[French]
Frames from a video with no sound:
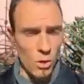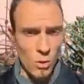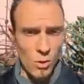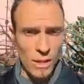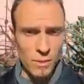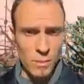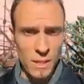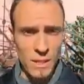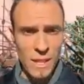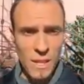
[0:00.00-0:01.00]
l'aspect
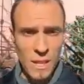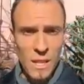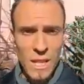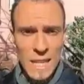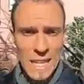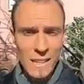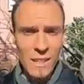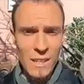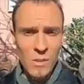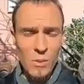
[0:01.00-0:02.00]
légal et,
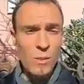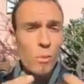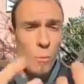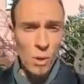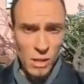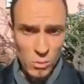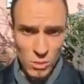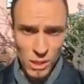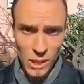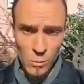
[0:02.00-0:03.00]
le développement de
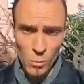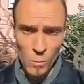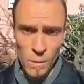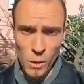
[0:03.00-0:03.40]
l'industrie crypto.